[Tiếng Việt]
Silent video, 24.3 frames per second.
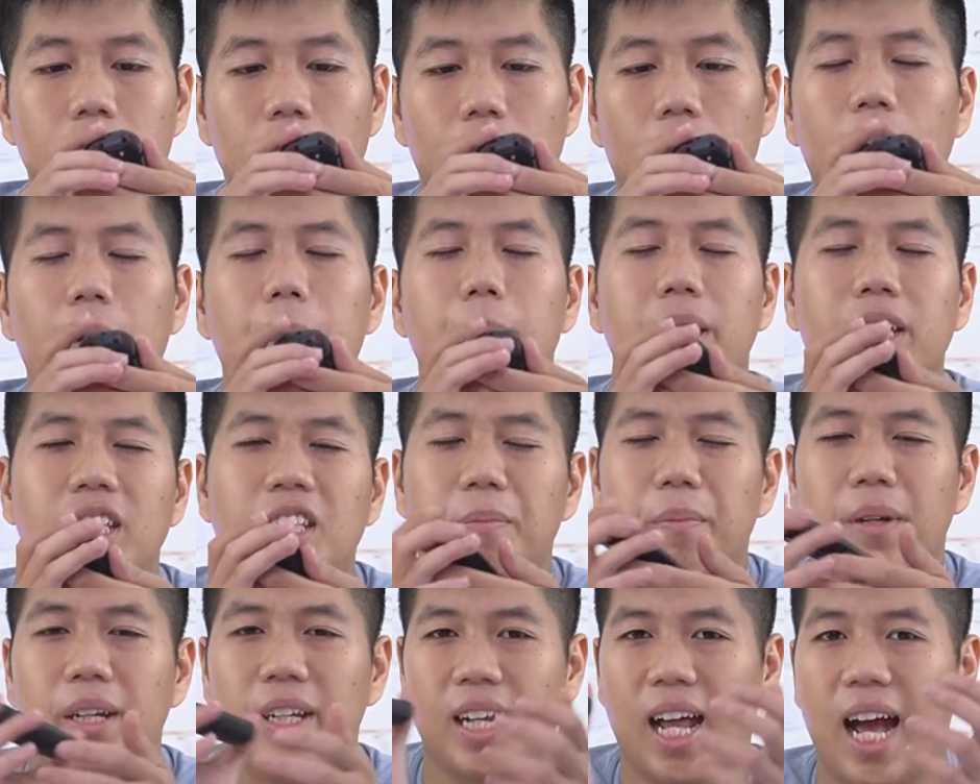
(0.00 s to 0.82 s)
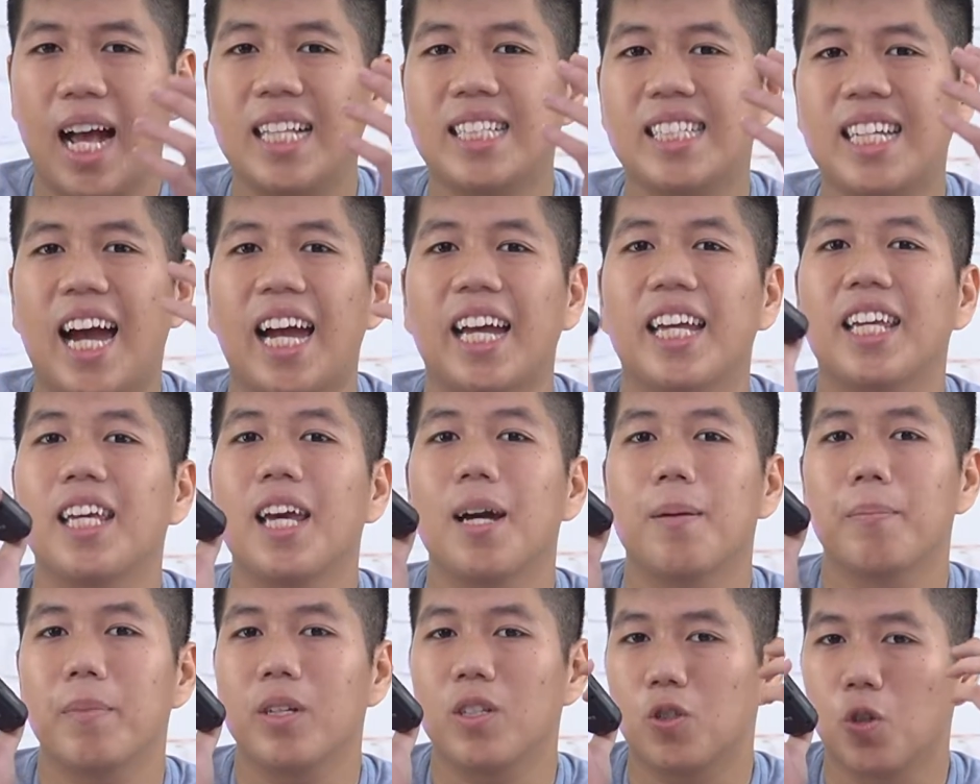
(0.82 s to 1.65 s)
À, mình thì mình đã trải
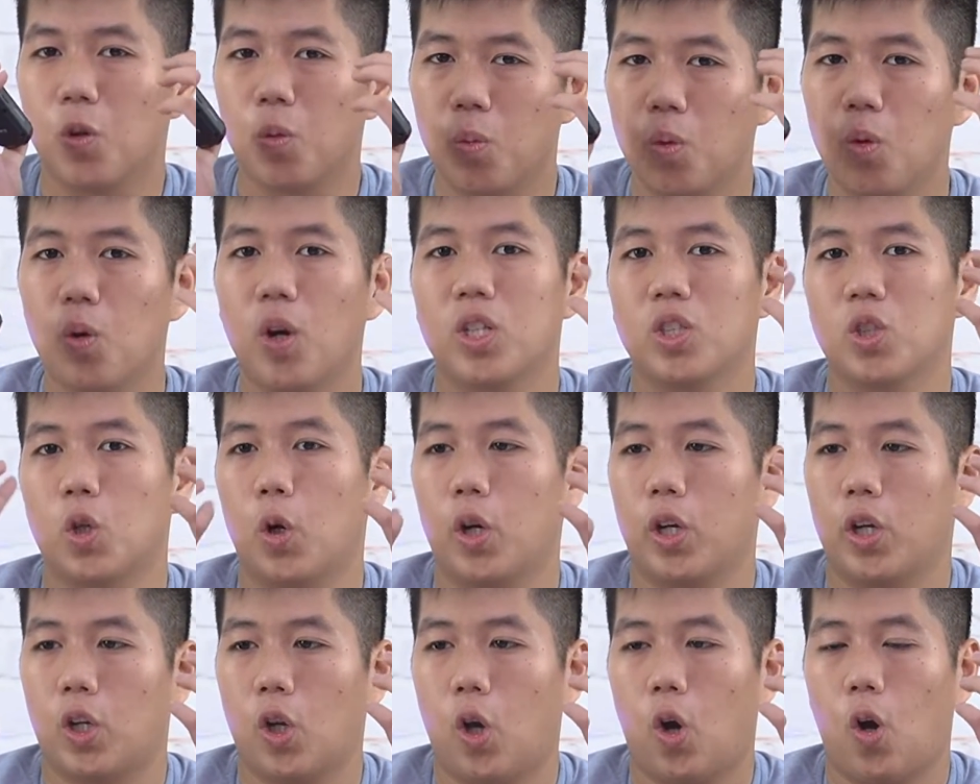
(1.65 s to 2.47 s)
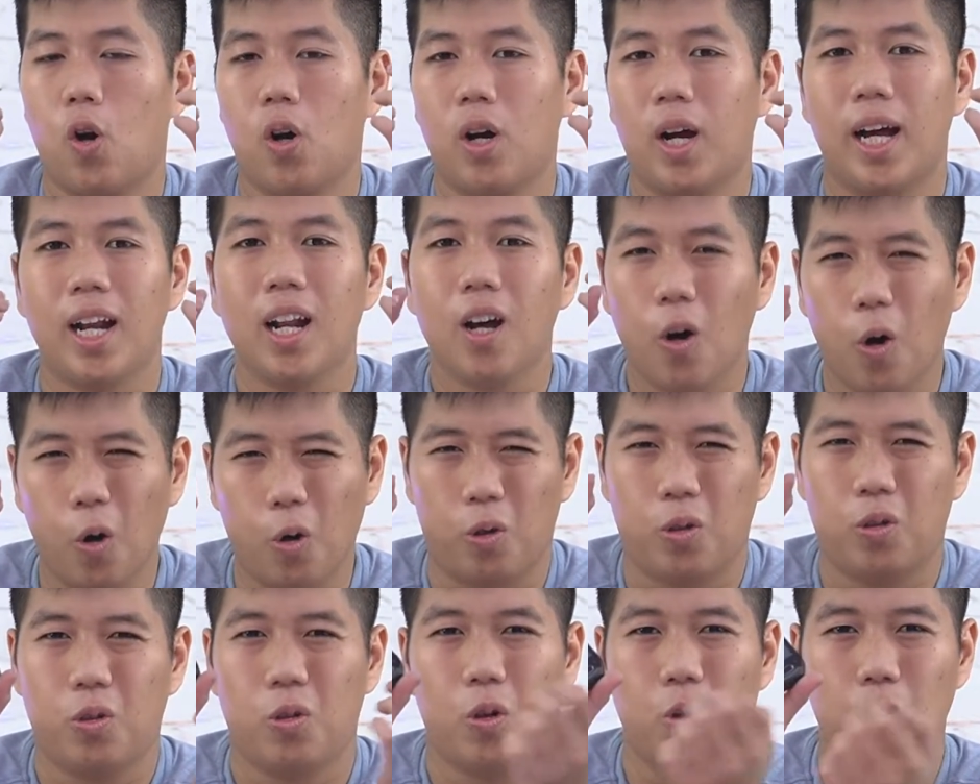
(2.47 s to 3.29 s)
nghiệm mình dùng luôn rồi, nó khá là
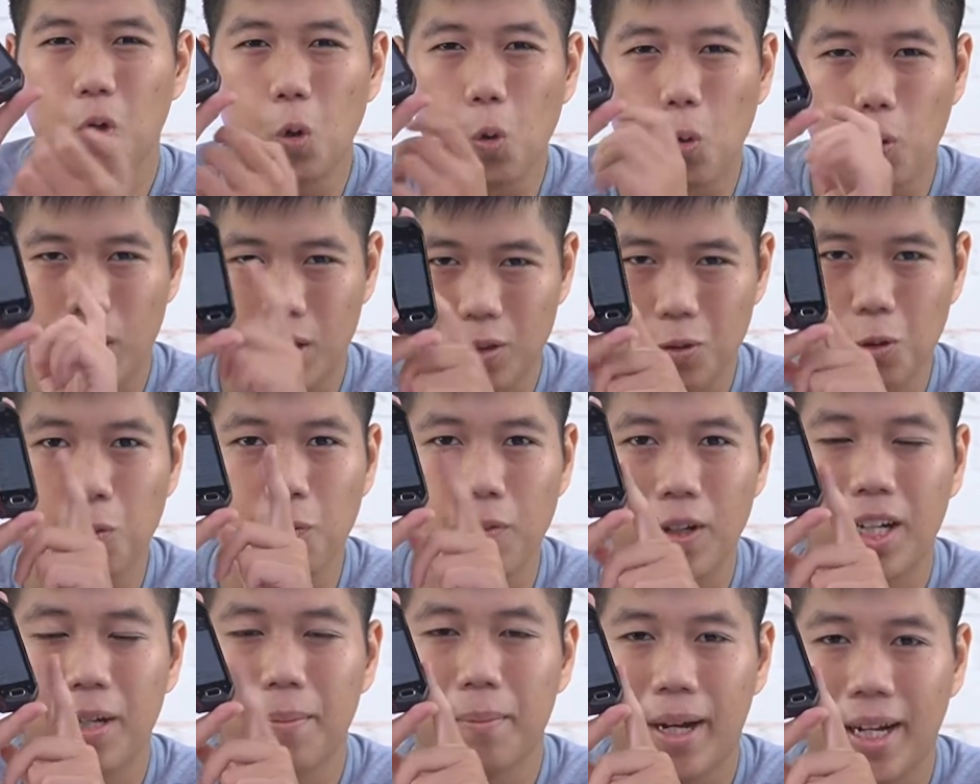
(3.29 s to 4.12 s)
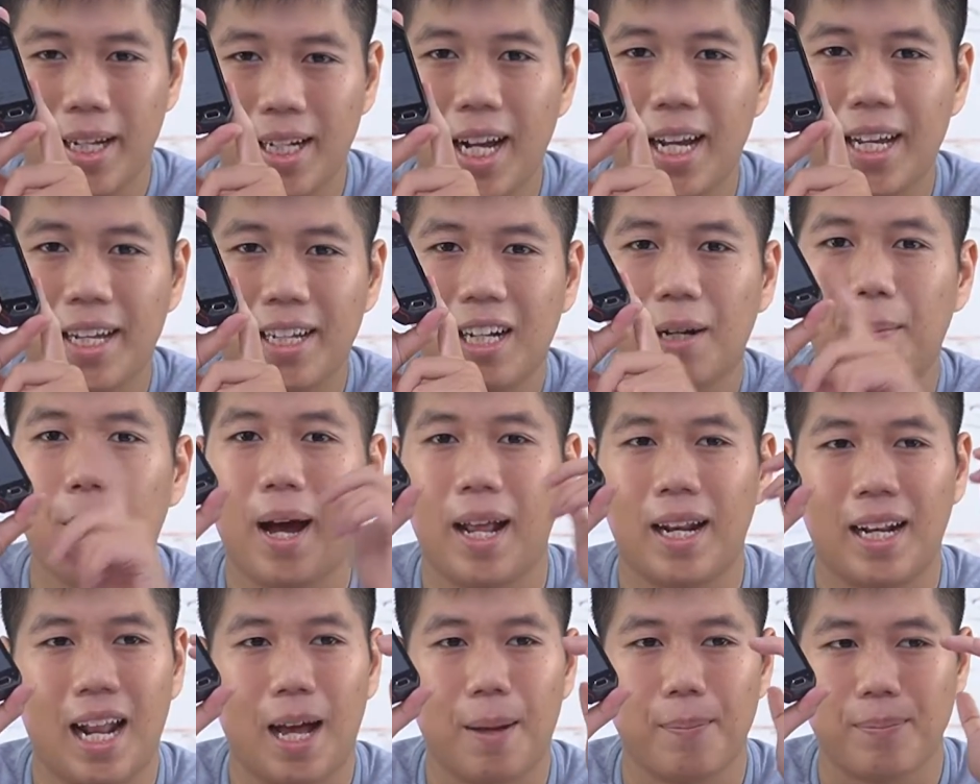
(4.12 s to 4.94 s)
ổn, nó đủ để dùng với cái máy này. Các
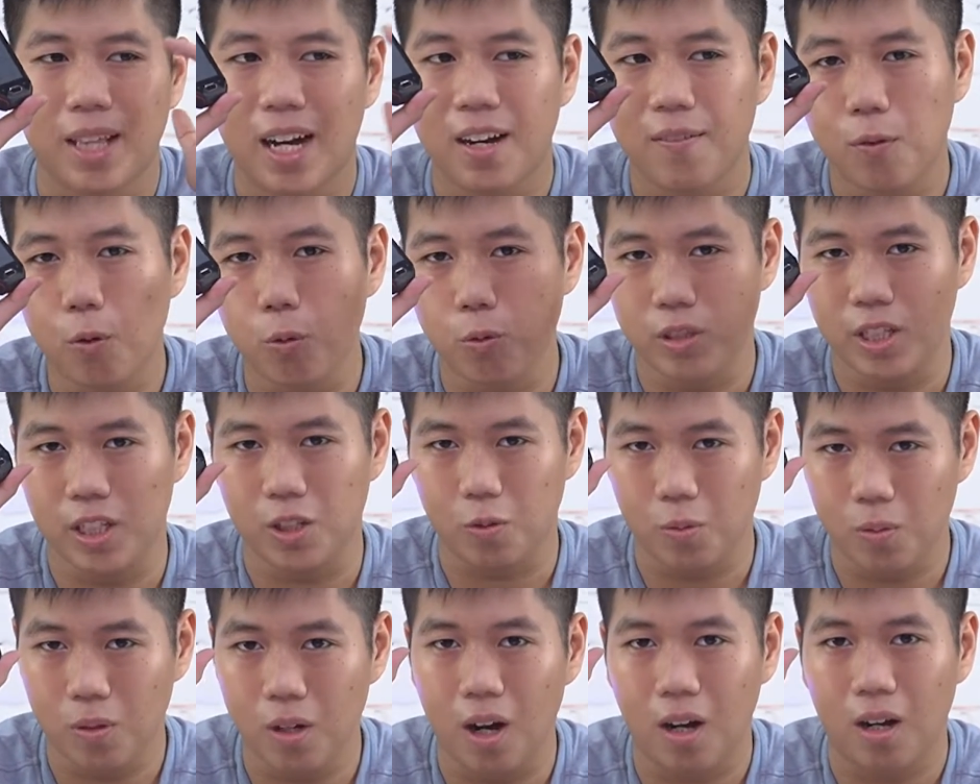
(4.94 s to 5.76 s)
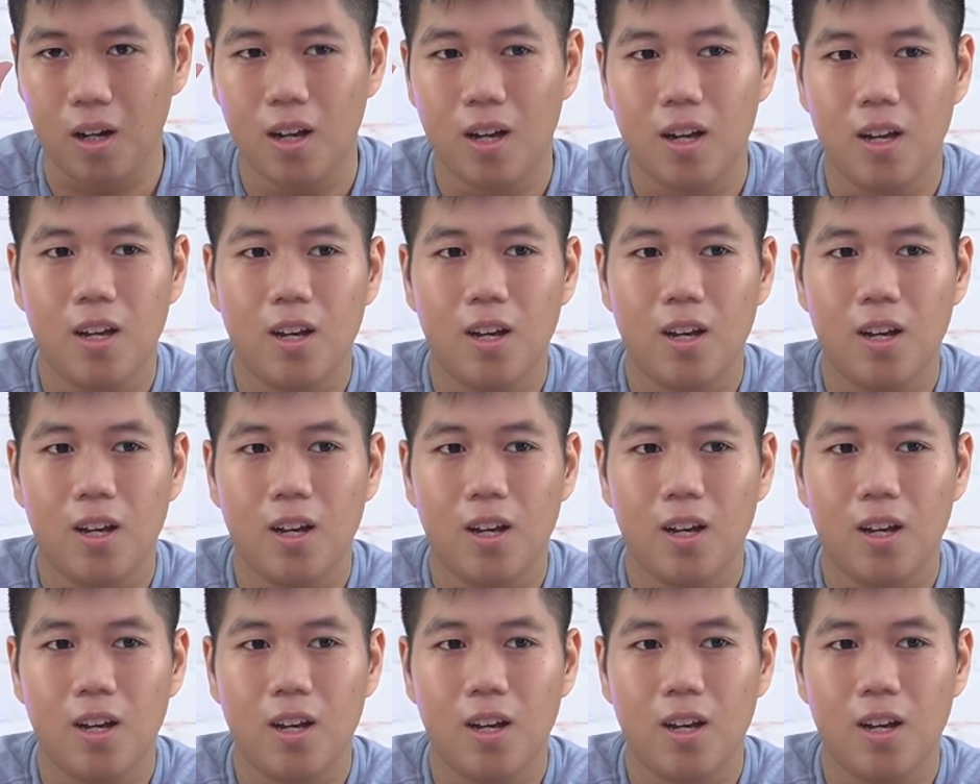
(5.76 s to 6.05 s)
bạn làm tác vụ gì cũng được.